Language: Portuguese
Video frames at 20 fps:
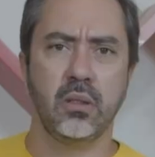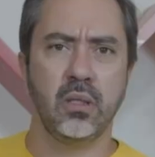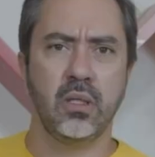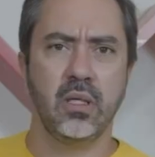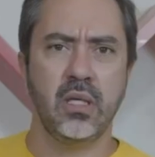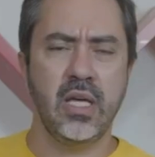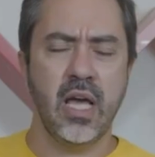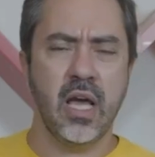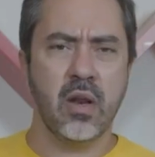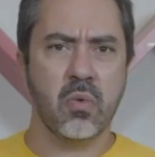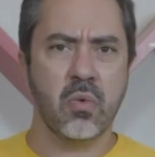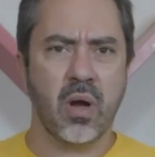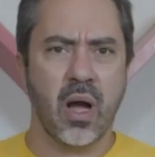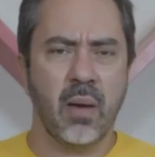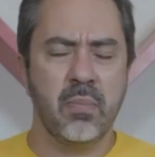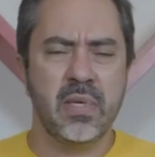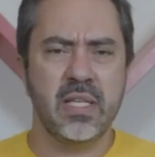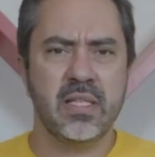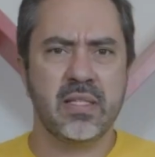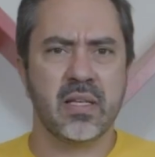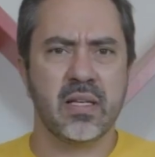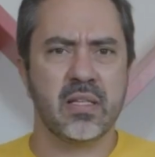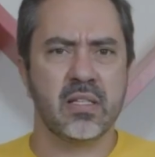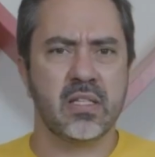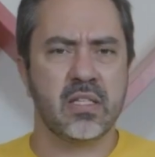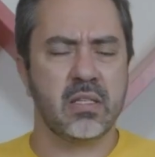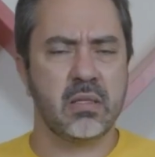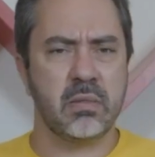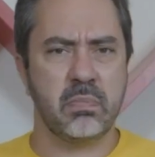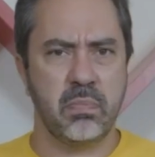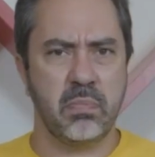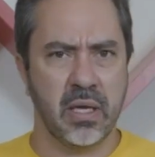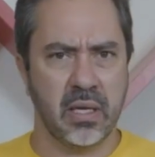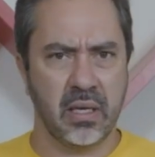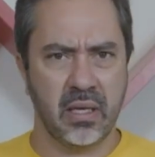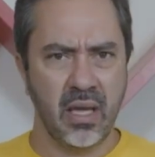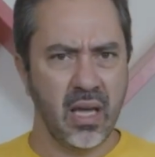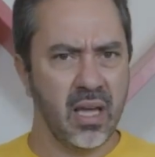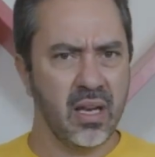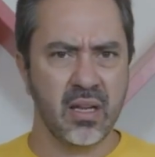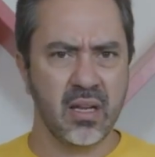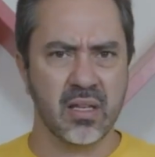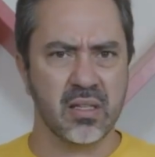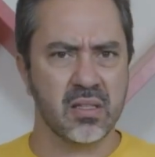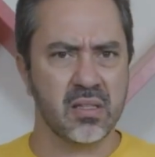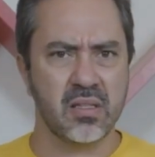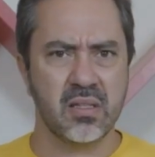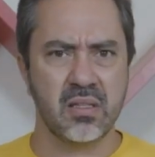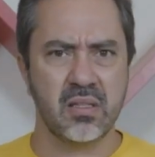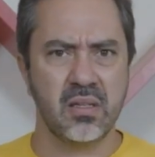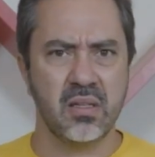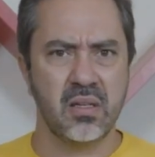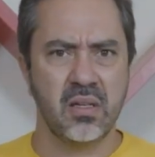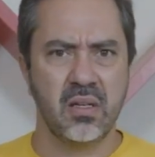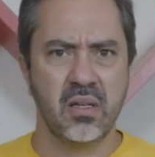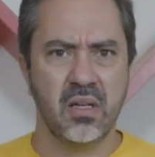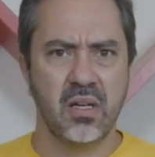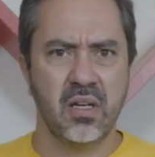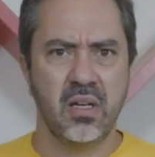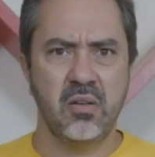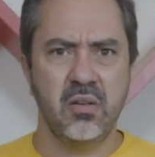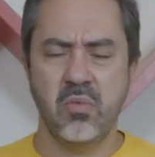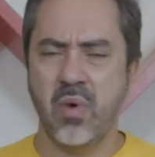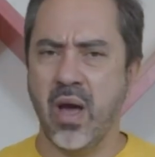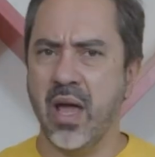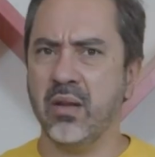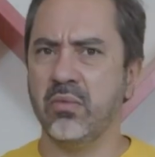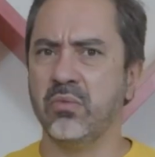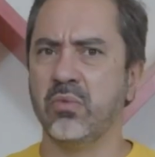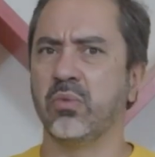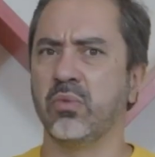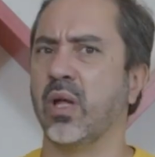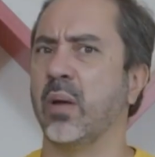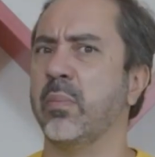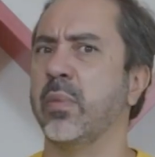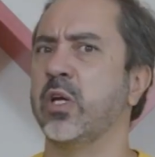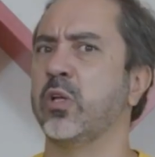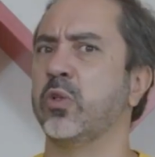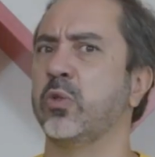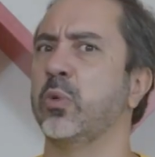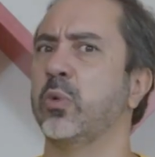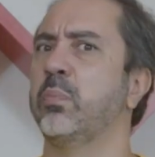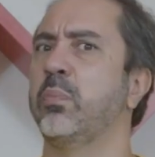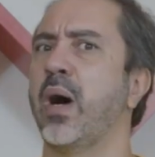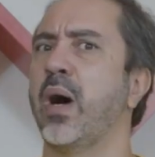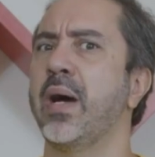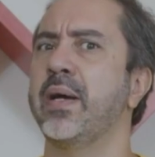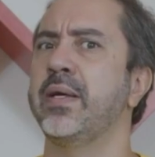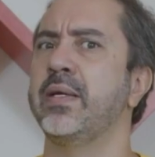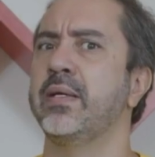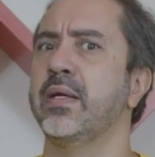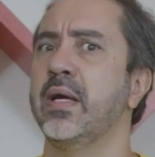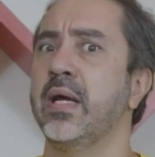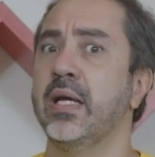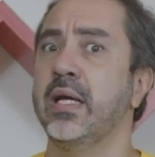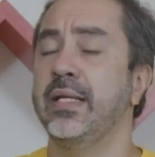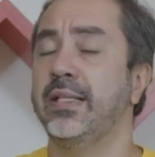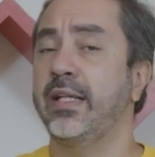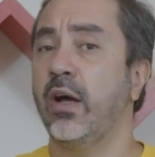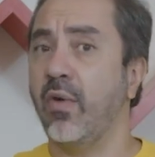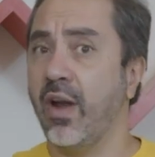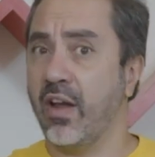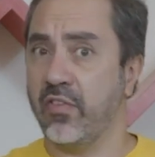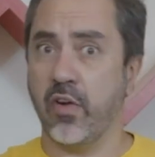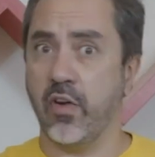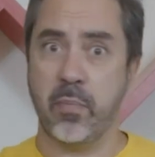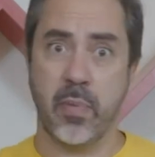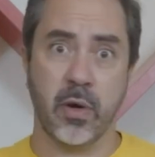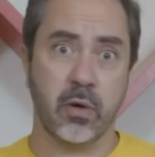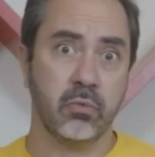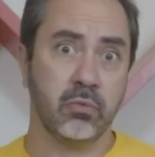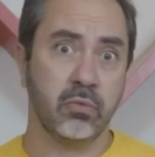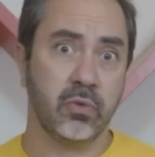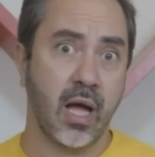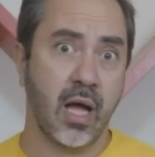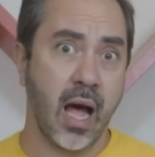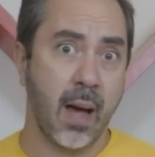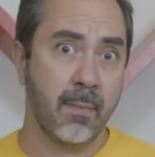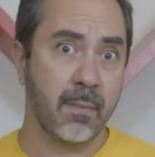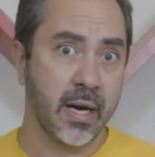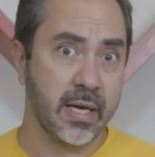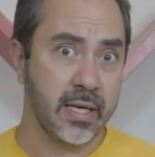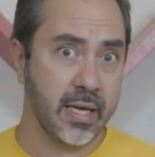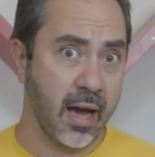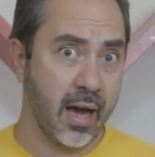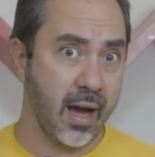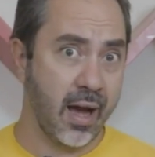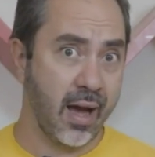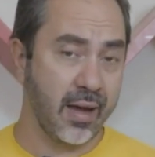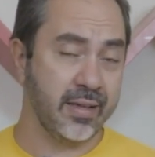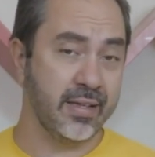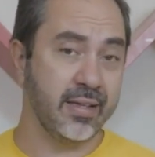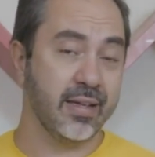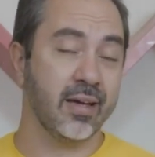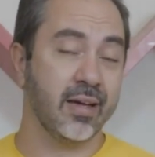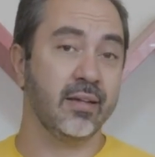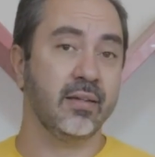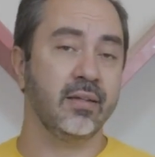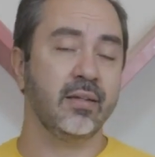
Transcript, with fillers: E eram camisas pequenas, não eram do tamanho do pai. Então ela foi perguntar à mãe, à rainha: